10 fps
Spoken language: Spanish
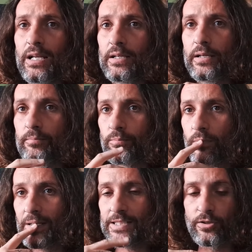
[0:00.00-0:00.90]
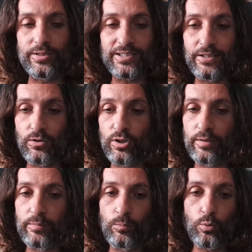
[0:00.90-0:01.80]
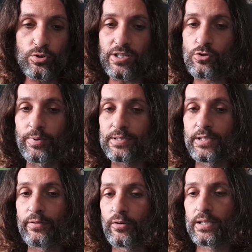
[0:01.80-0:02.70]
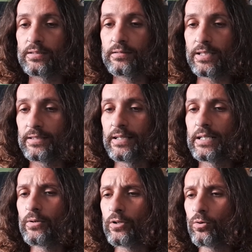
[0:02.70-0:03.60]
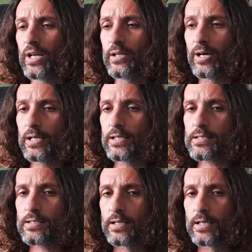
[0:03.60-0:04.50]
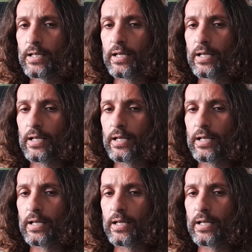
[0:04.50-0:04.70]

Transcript: Eh, he sido testigo de muchas supersticiones que, que tienen que ver con animales,